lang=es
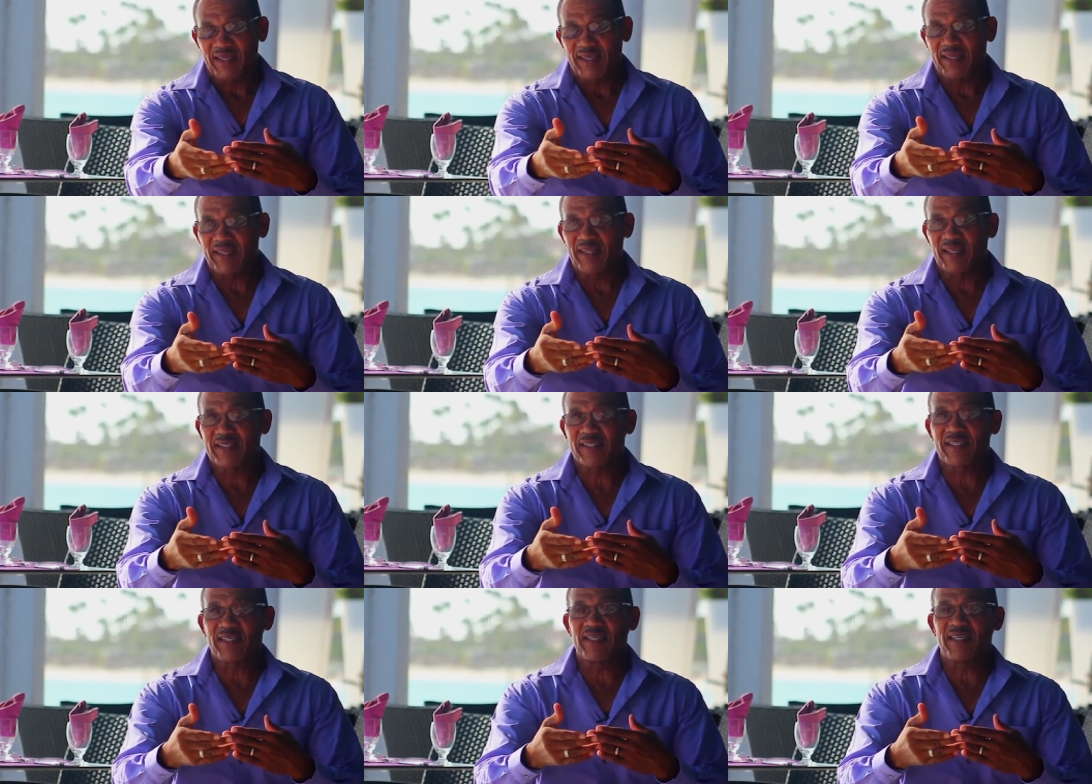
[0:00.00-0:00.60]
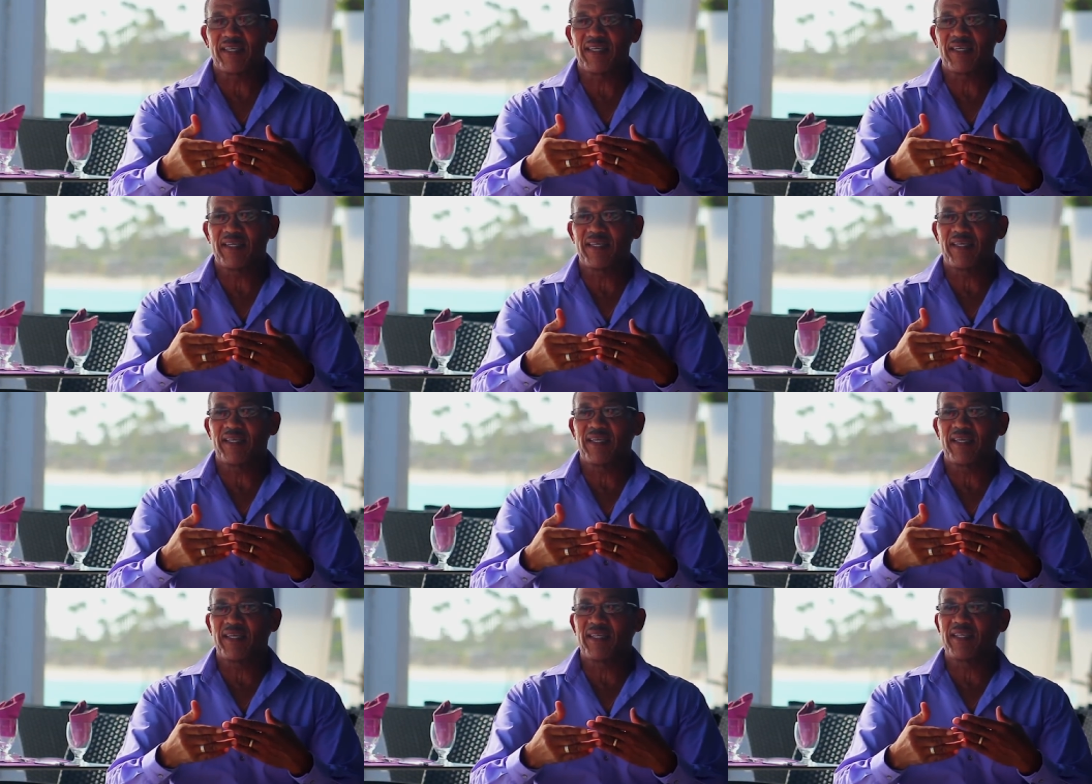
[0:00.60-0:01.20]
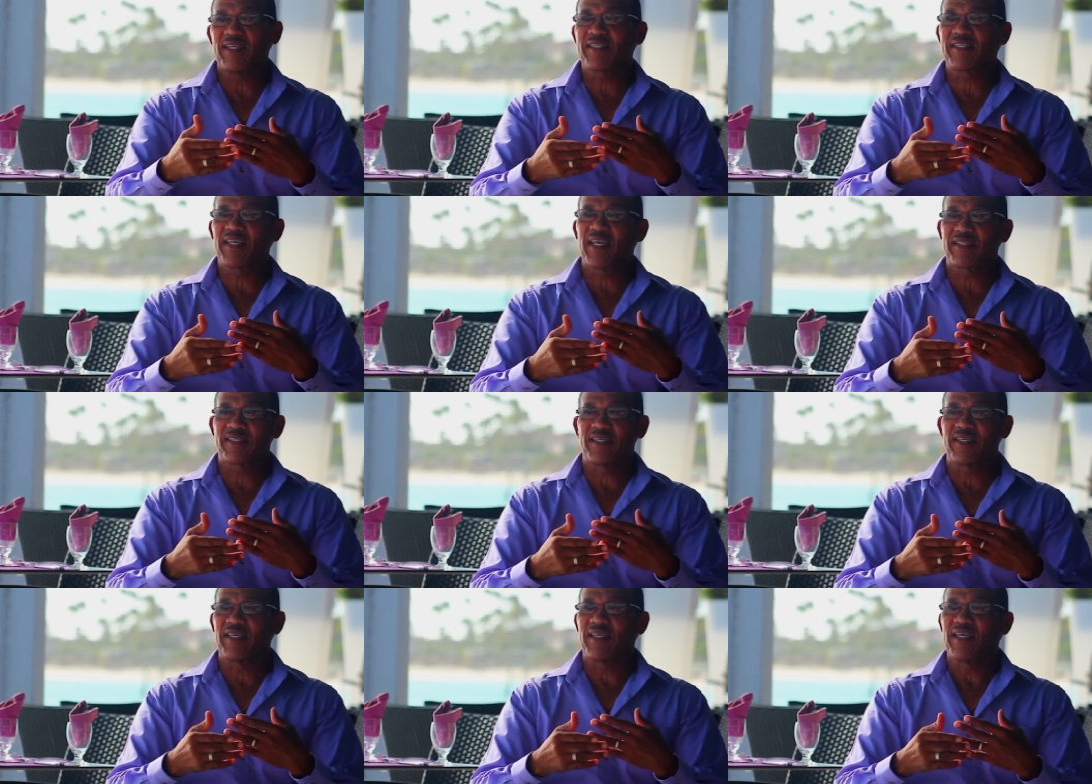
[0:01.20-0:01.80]
y, y dice
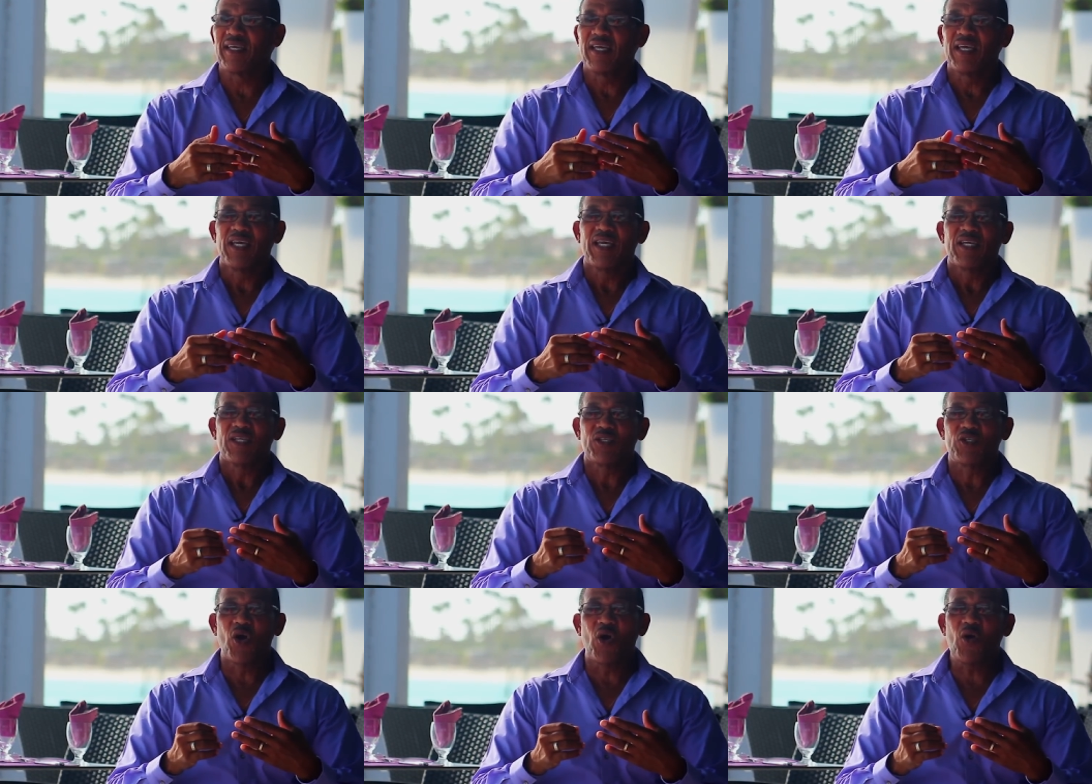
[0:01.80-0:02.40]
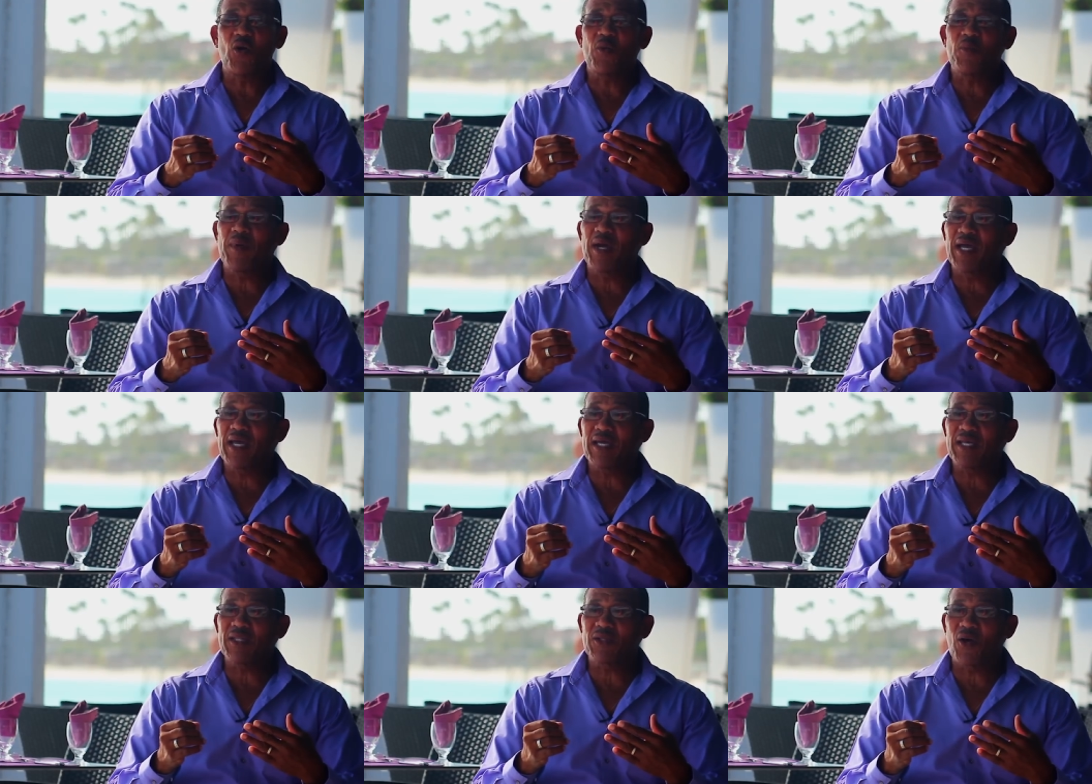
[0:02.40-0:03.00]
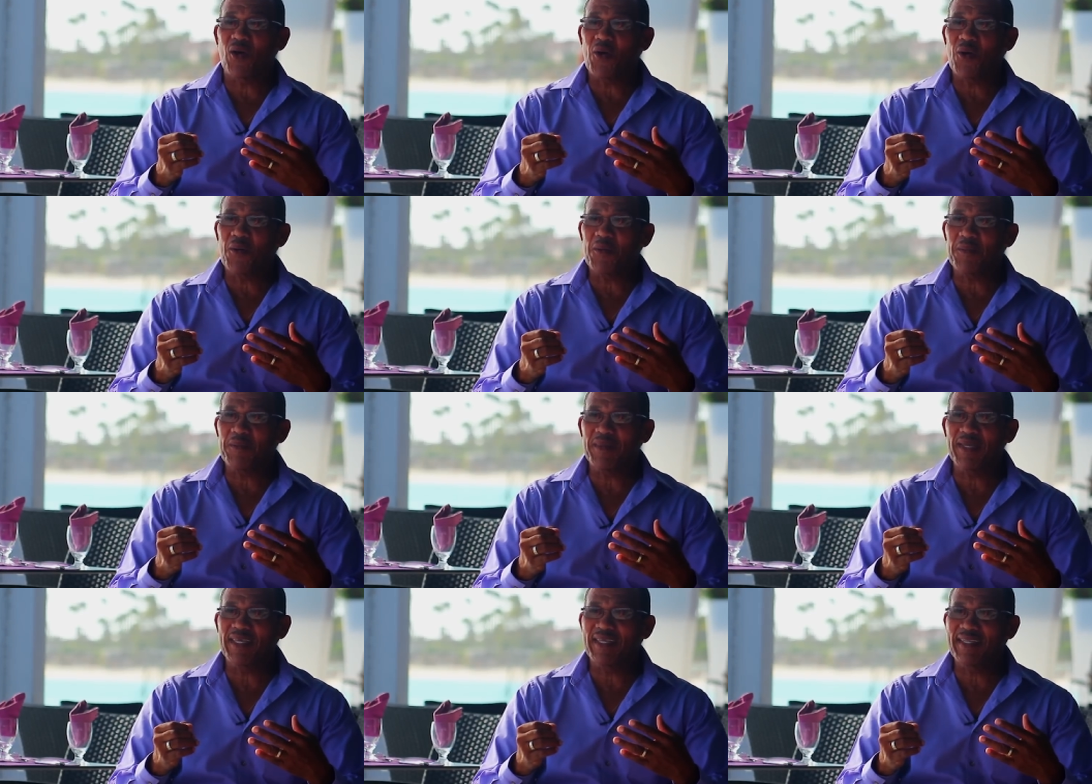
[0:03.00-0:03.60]
así, yo me
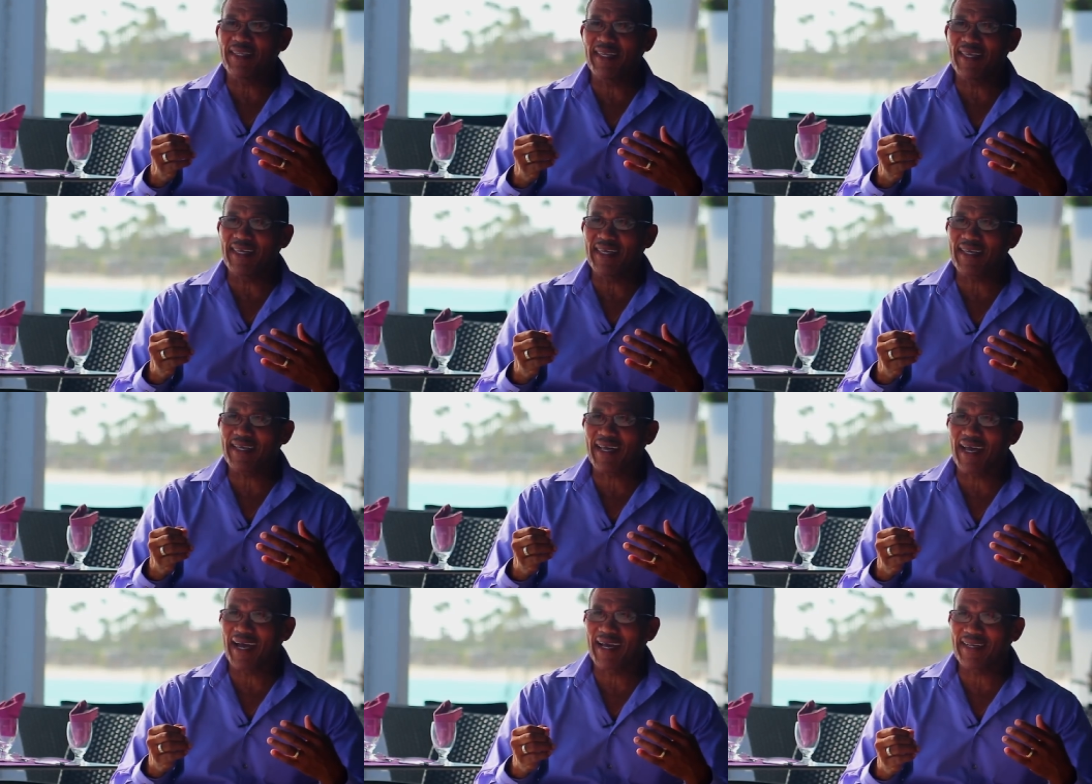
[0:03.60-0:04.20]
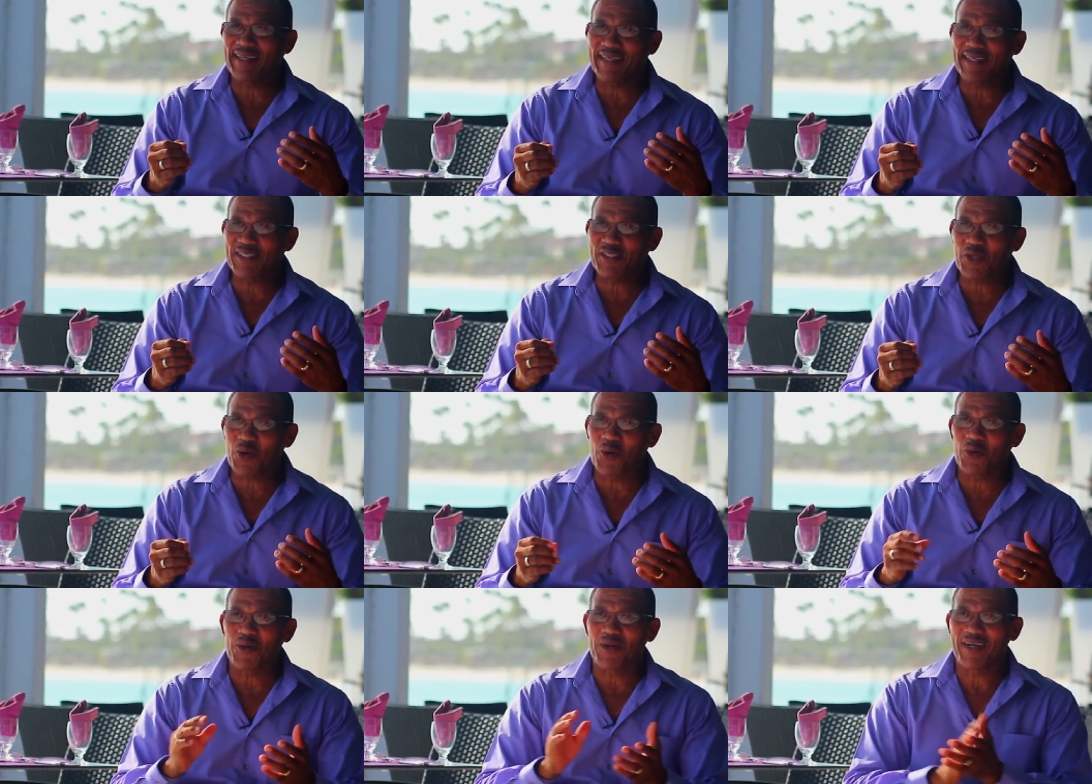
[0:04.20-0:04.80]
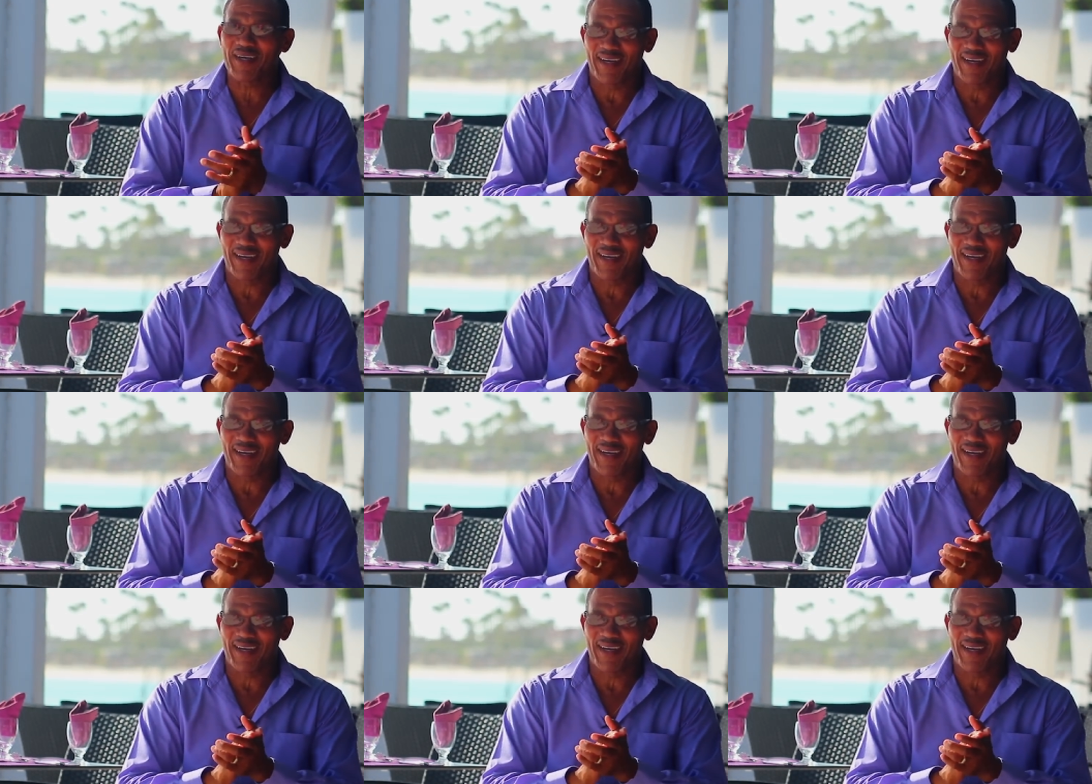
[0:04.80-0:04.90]
dominicanizo